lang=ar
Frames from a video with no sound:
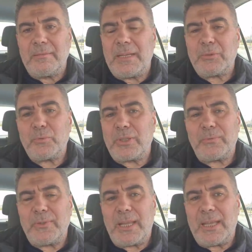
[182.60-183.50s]
لا توجد
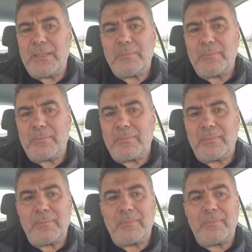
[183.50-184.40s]
فيها أي
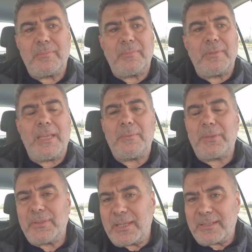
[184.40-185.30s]
أي
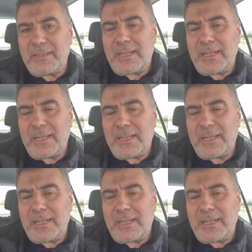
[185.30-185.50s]
مظاهر